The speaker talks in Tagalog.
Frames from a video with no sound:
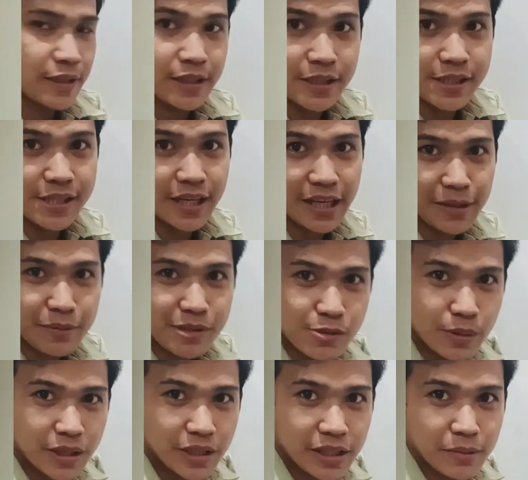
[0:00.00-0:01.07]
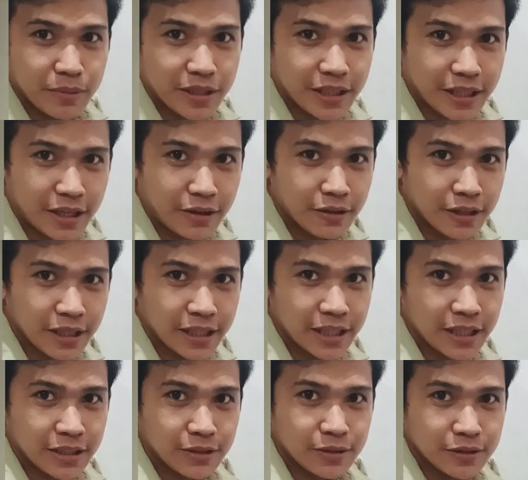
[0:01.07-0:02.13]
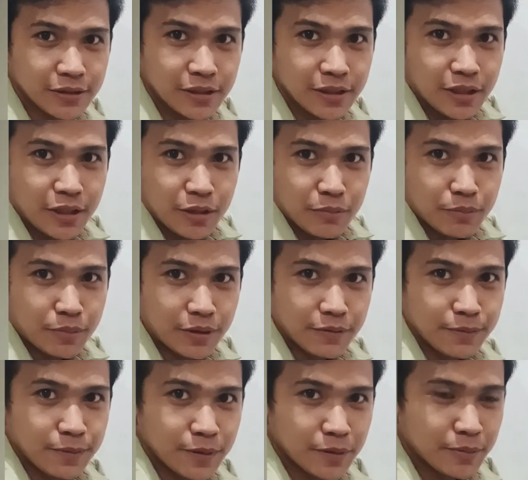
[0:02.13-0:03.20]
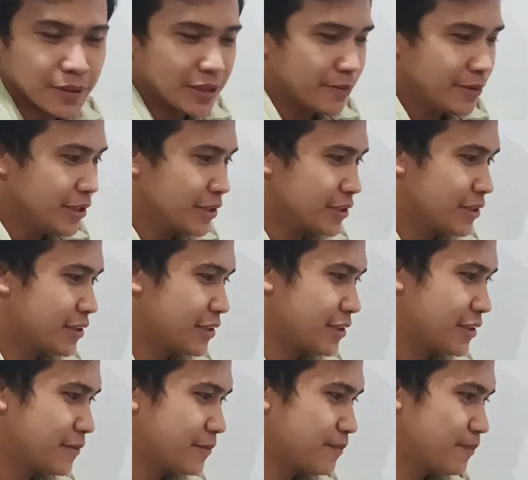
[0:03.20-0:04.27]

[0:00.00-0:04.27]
Kinsa kay maswerteng mananaog ani atong perfume mga migs.